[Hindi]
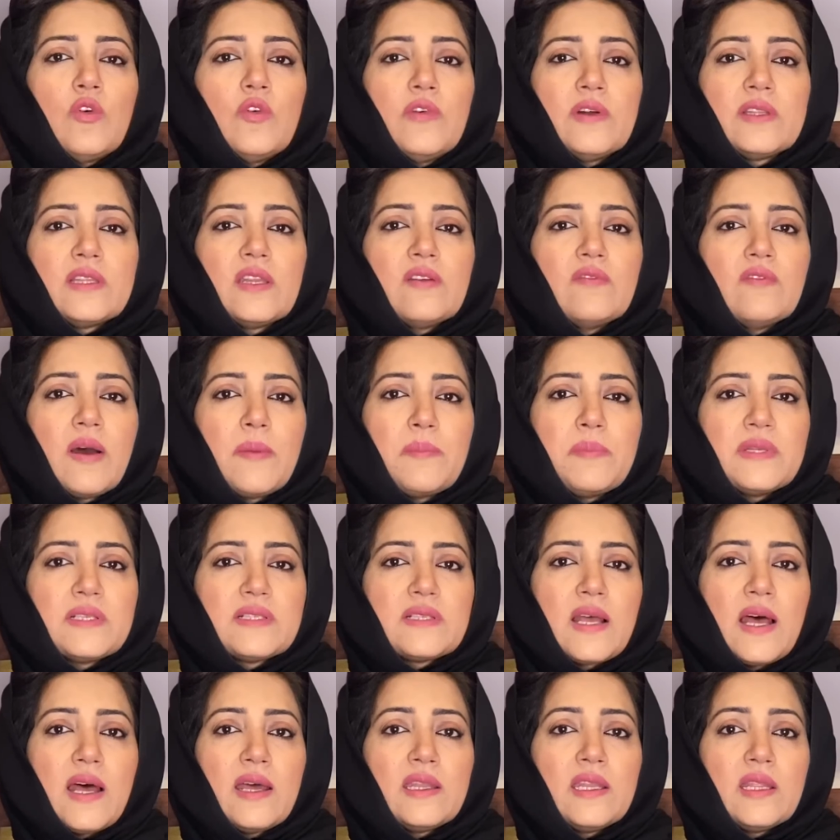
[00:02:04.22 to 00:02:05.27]
वतन
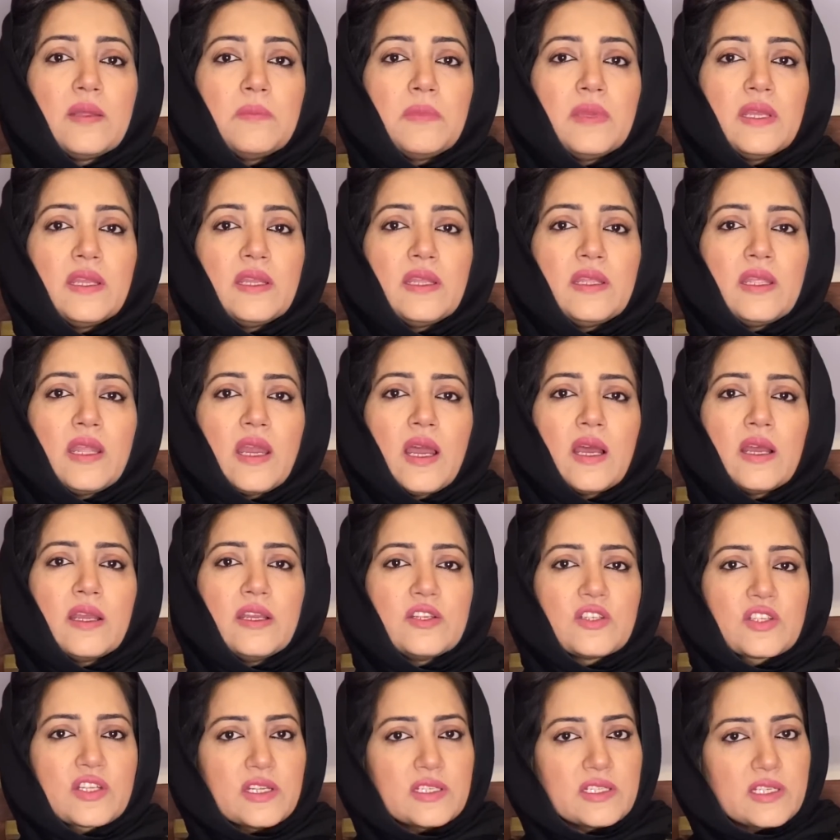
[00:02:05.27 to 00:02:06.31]
वापस आने में या
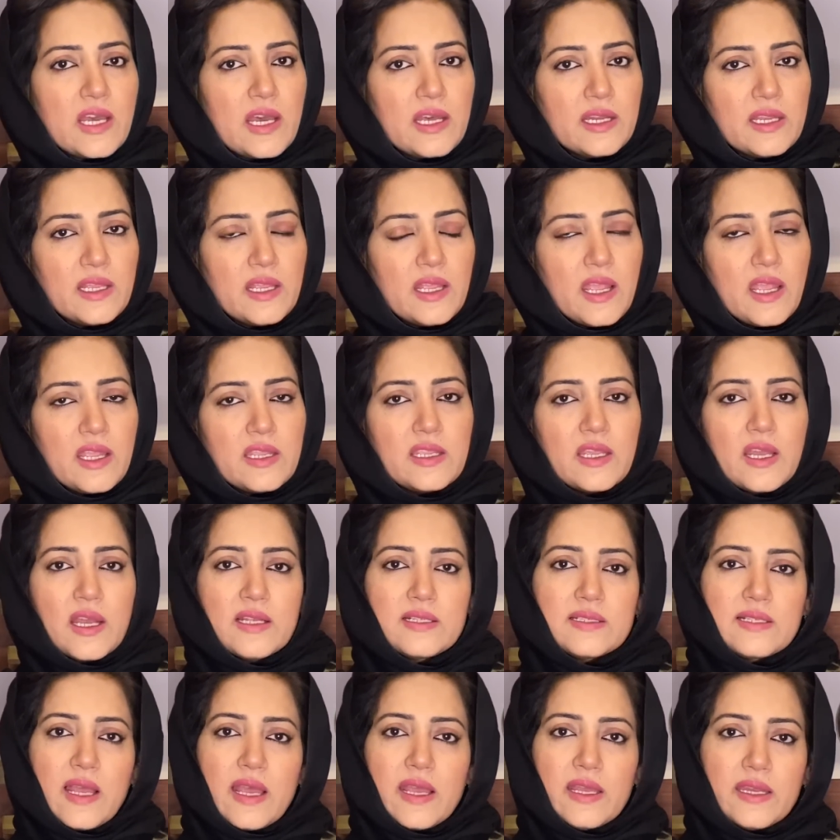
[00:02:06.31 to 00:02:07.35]
हिचकिचा रहे हैं या
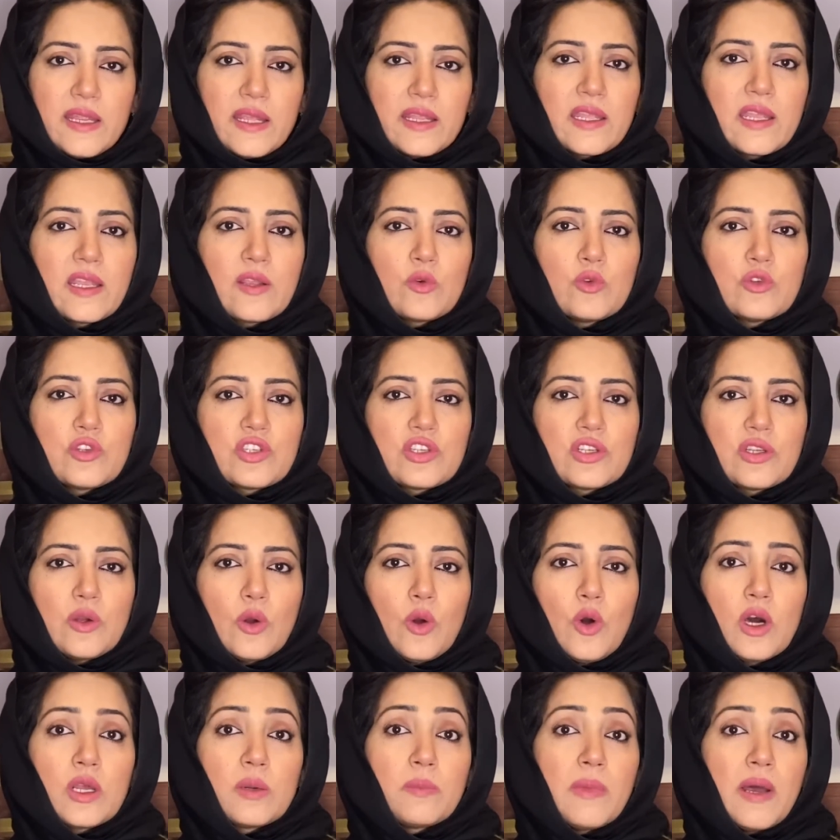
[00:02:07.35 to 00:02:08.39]
जाहिर है कि कुछ
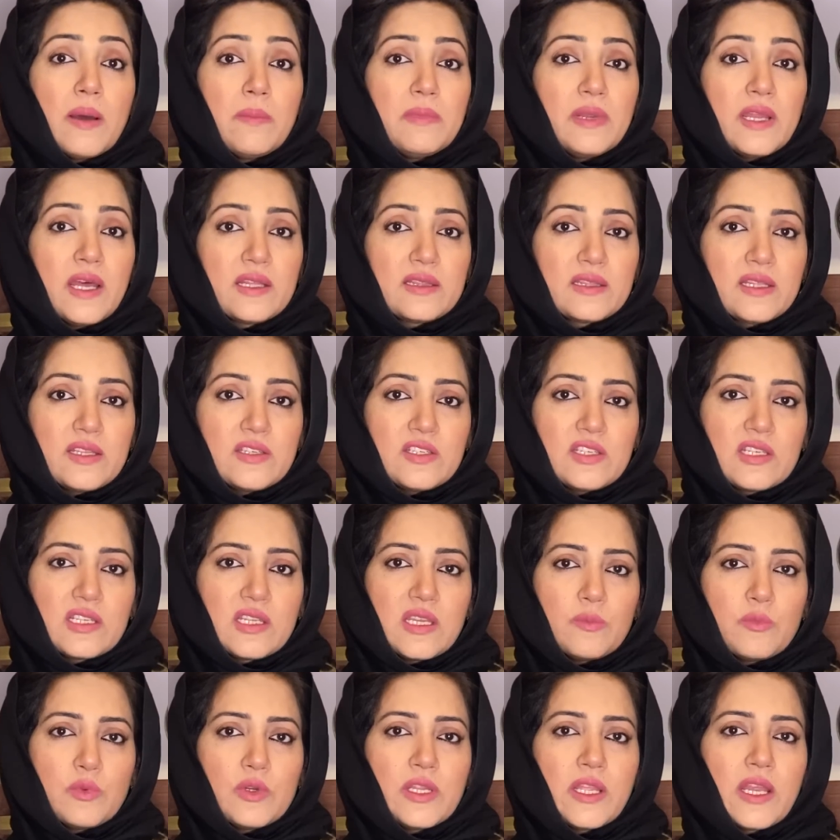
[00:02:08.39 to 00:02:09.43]
और मामला हैं
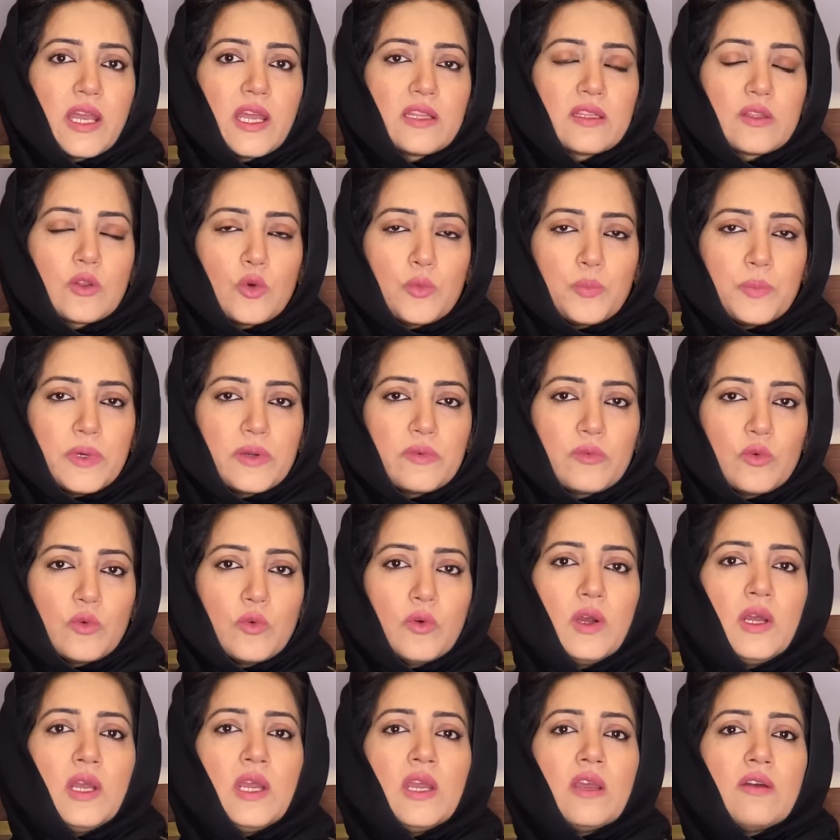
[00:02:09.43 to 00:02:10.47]
जिनकी बुनियाद के ऊपर वो